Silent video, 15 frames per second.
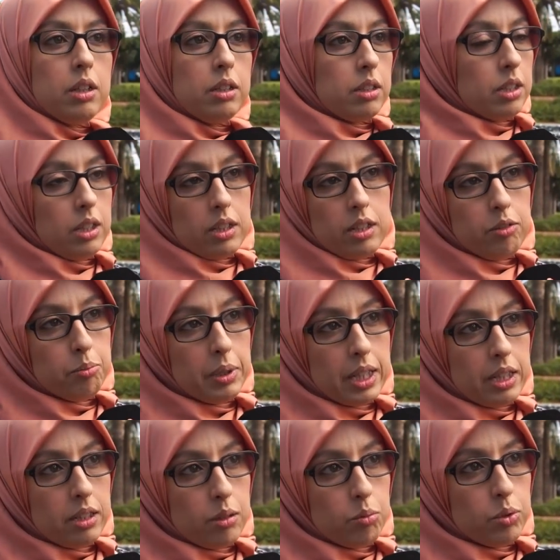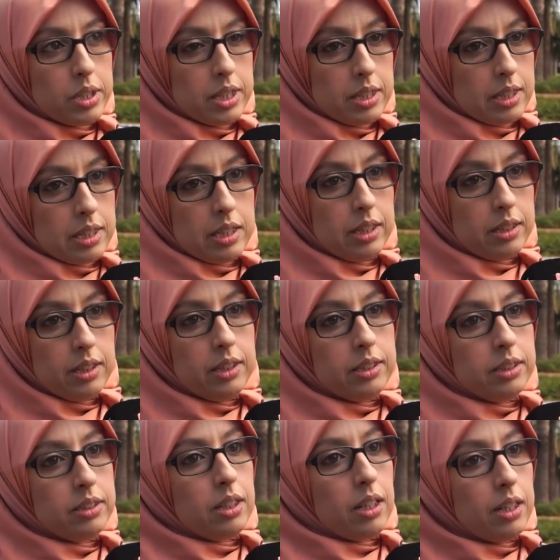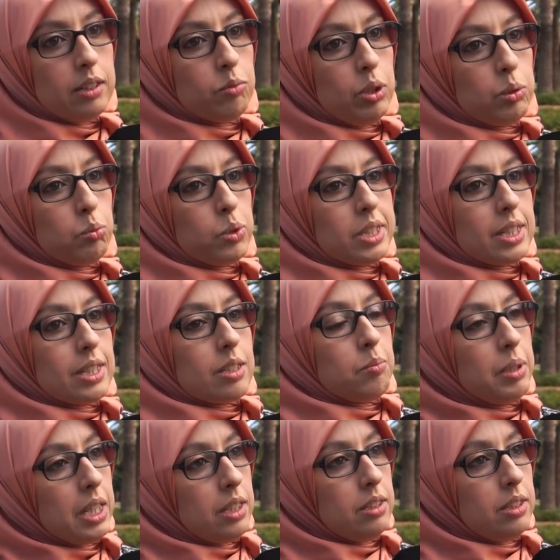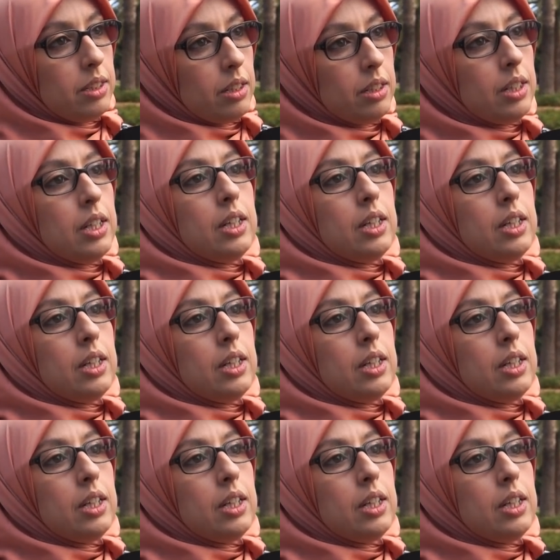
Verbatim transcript: آه، كيف ما كان المؤسسات لأن احنا عندنا الآن واحد المؤسسات مهنية